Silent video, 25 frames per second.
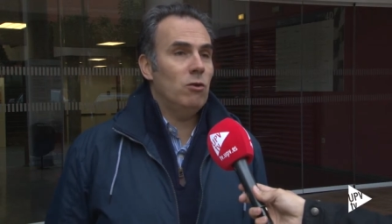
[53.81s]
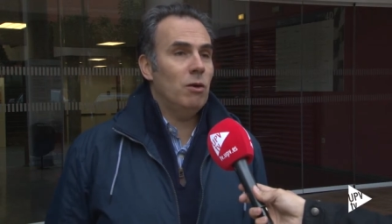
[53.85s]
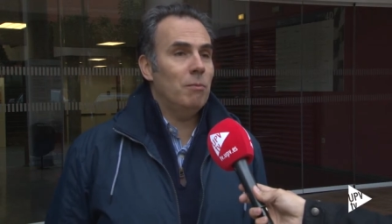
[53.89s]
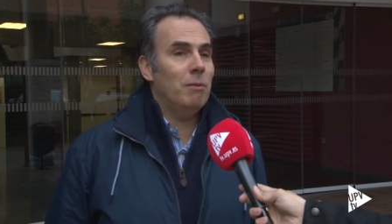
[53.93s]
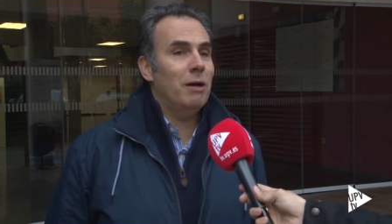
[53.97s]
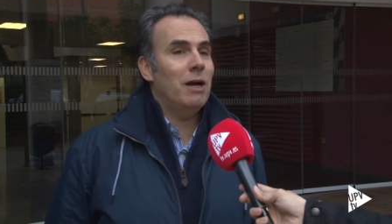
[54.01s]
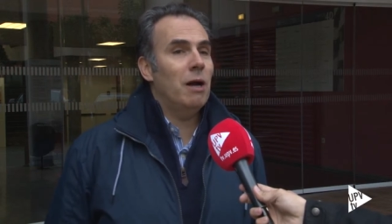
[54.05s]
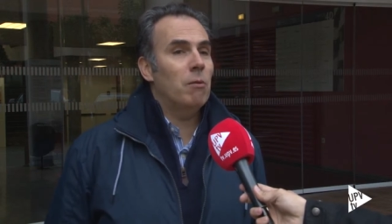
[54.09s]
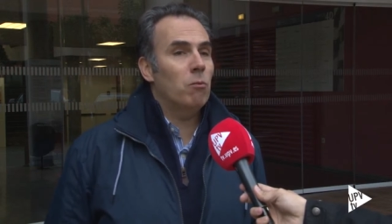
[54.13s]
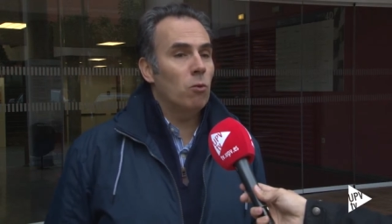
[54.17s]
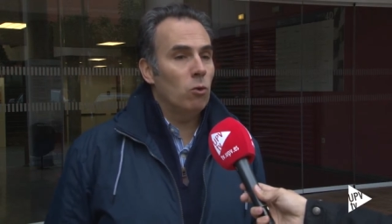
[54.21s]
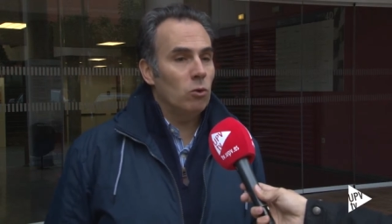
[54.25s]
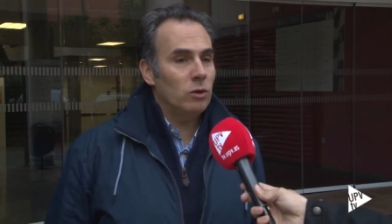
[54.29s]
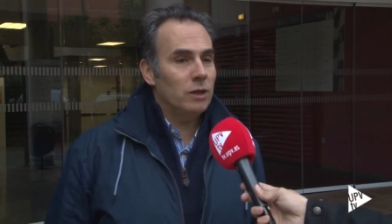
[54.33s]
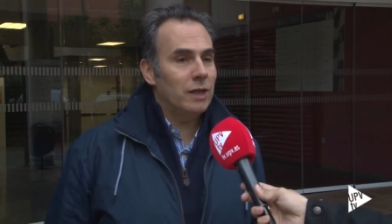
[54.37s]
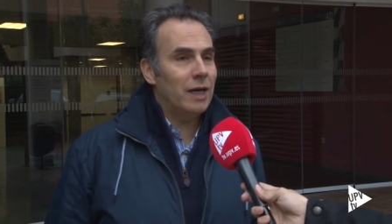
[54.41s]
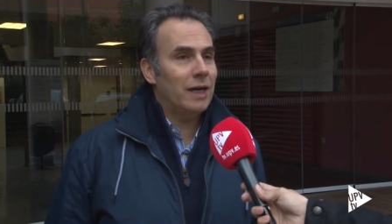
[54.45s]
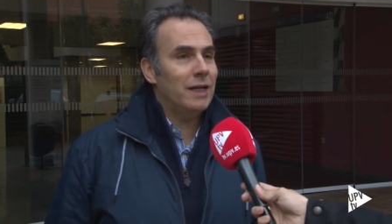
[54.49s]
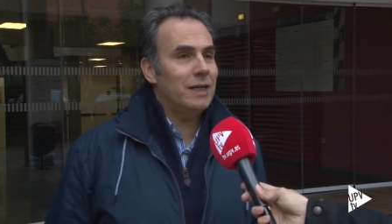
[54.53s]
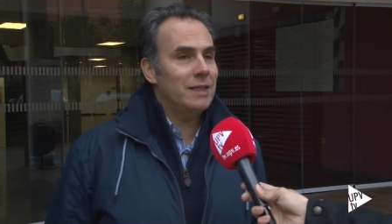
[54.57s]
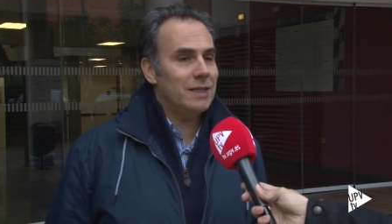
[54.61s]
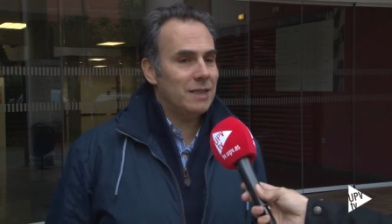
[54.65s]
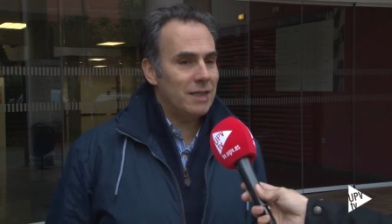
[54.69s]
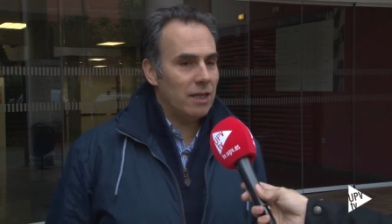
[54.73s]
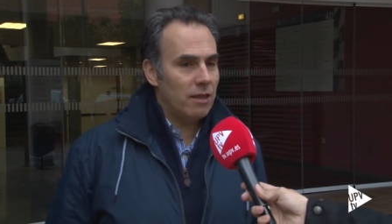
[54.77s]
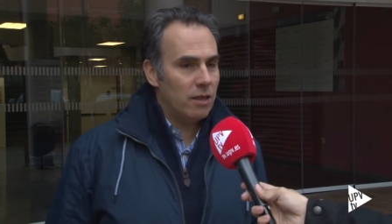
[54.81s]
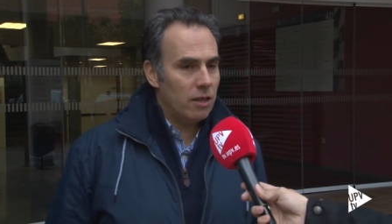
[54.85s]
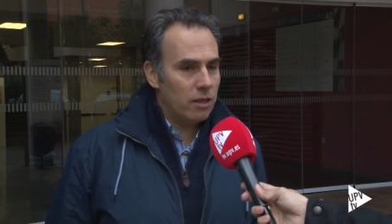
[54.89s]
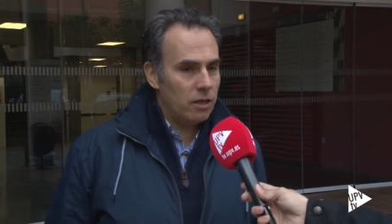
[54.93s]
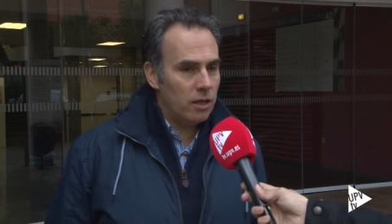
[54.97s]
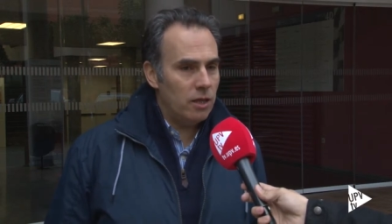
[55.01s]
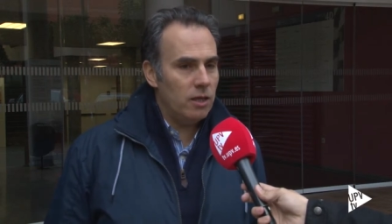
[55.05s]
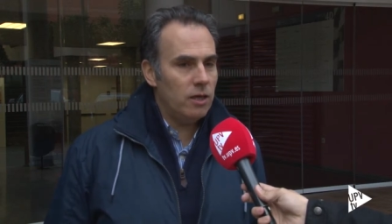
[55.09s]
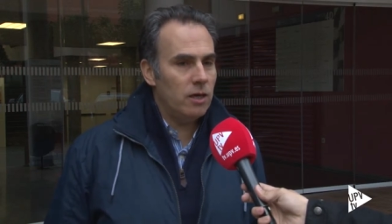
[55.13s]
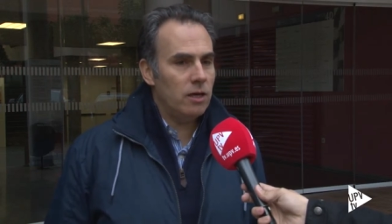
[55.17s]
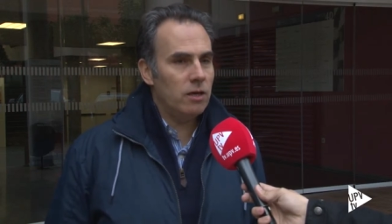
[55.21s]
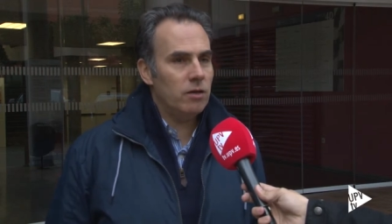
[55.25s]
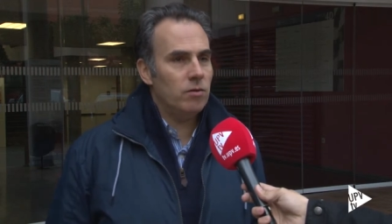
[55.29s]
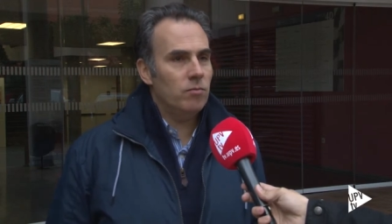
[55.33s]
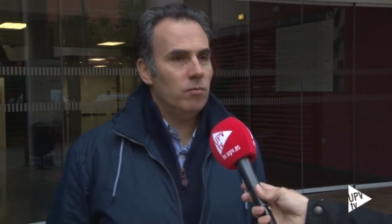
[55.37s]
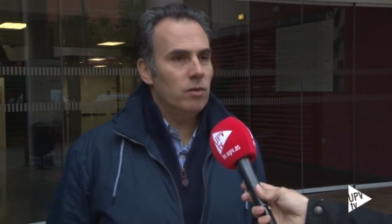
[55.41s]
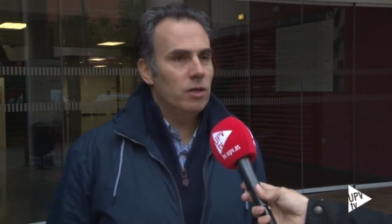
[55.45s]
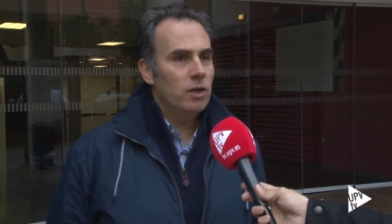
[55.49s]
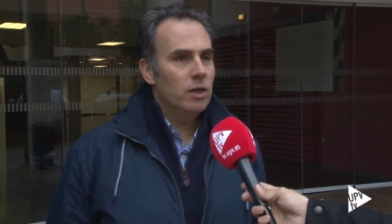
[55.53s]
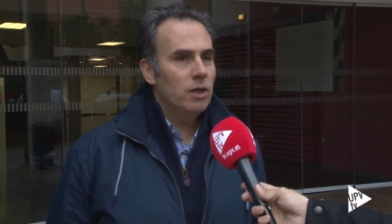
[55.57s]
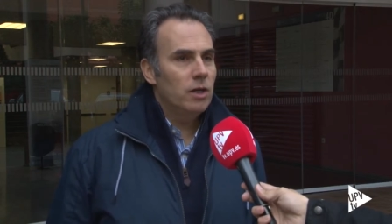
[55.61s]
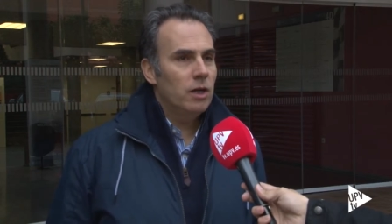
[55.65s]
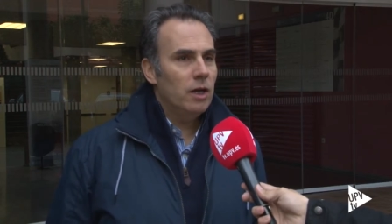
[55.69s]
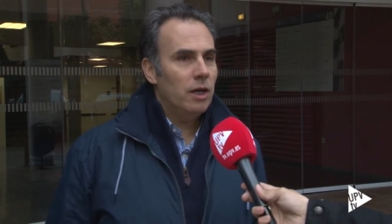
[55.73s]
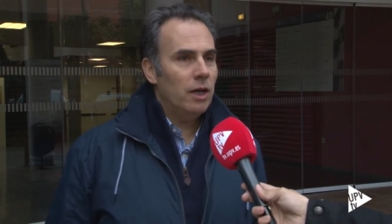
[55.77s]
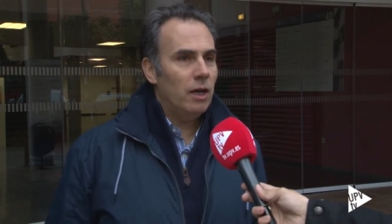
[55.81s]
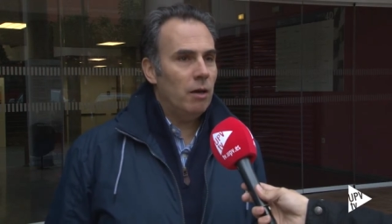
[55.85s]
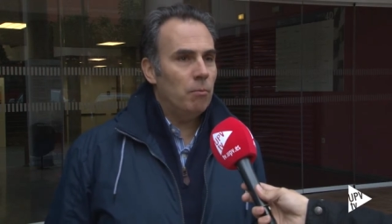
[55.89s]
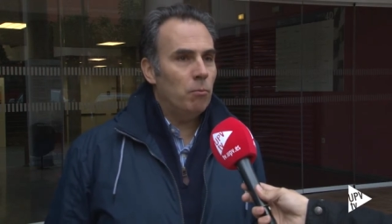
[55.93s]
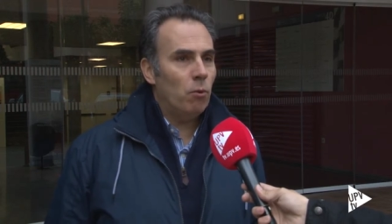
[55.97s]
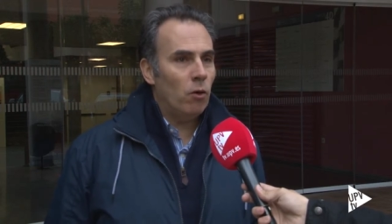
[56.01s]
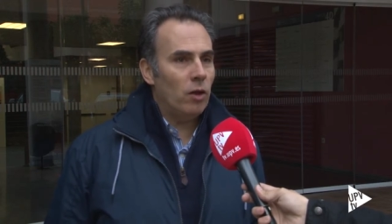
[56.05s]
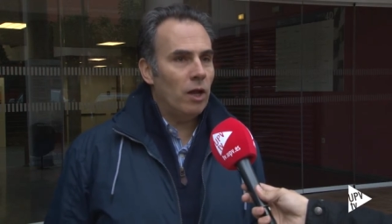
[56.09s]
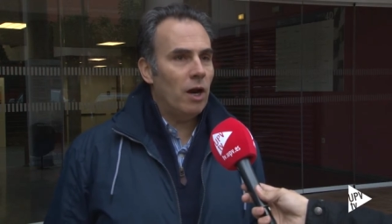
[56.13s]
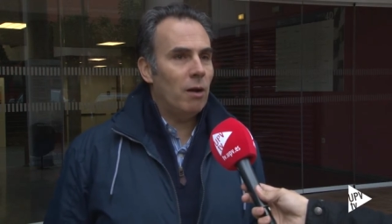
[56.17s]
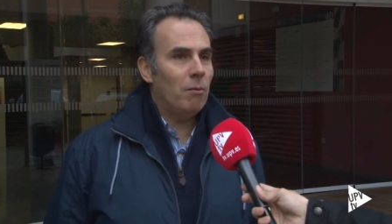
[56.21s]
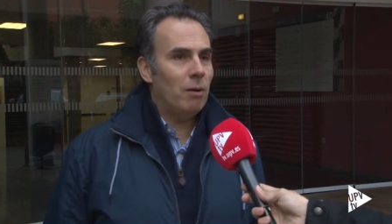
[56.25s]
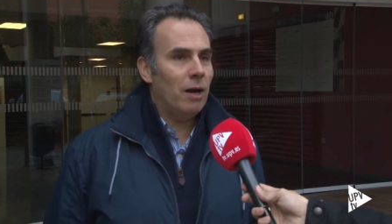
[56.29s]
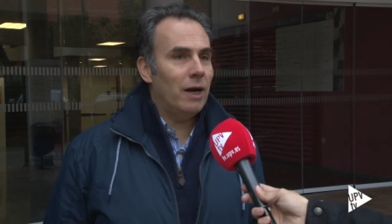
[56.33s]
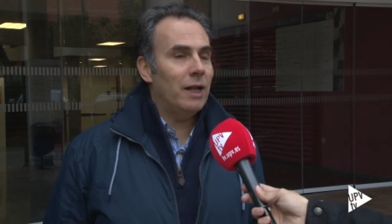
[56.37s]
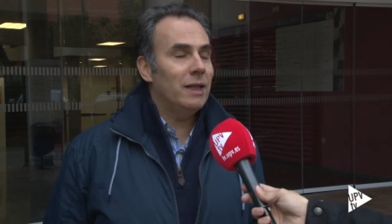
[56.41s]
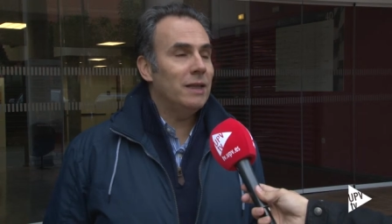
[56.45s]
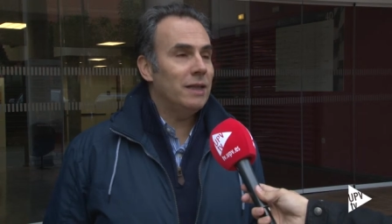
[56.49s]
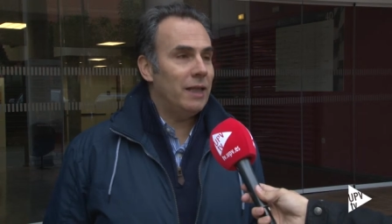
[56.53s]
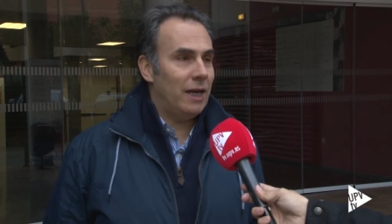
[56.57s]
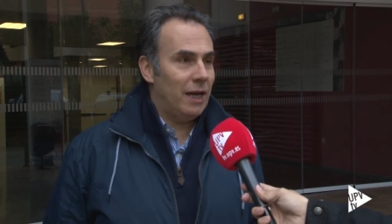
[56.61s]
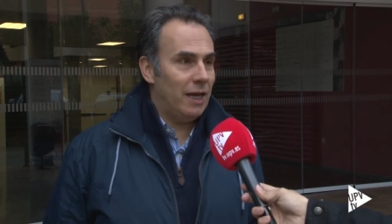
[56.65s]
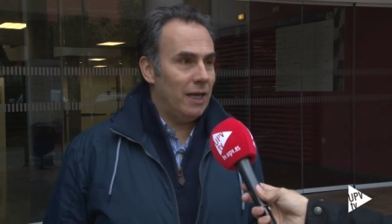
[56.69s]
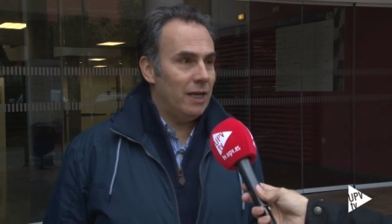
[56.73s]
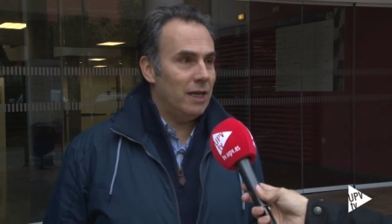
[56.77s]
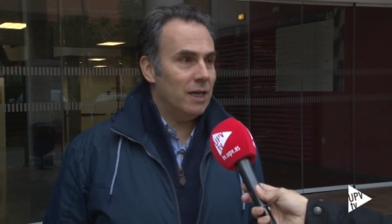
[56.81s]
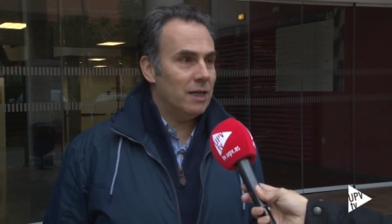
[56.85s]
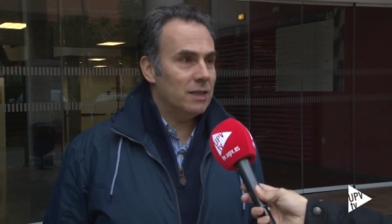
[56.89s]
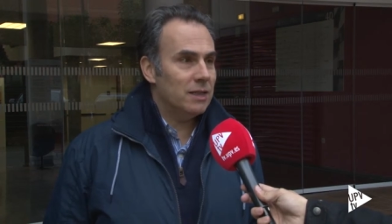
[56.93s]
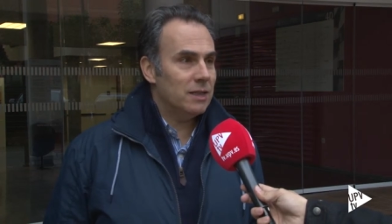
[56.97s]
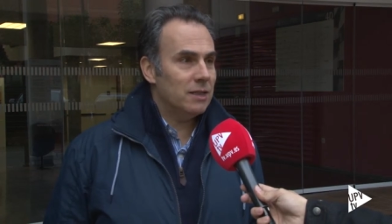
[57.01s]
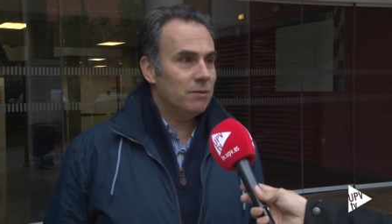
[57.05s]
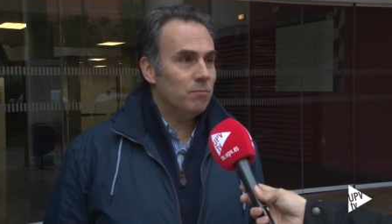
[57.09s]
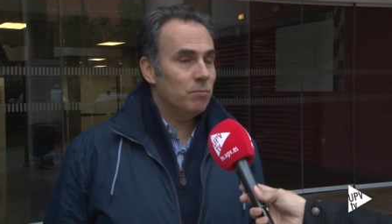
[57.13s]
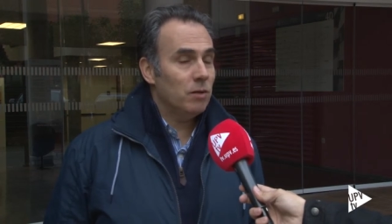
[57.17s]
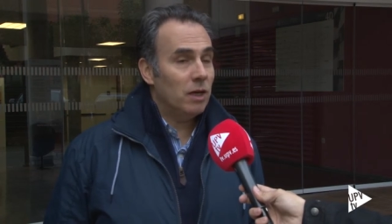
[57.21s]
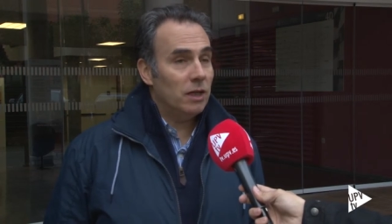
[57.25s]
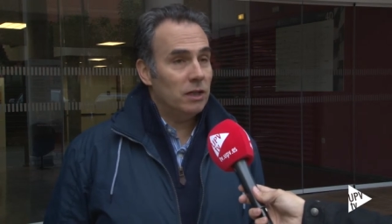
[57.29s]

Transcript: de una manera voluntaria y sencilla, eh, puedan hablar entre ellas.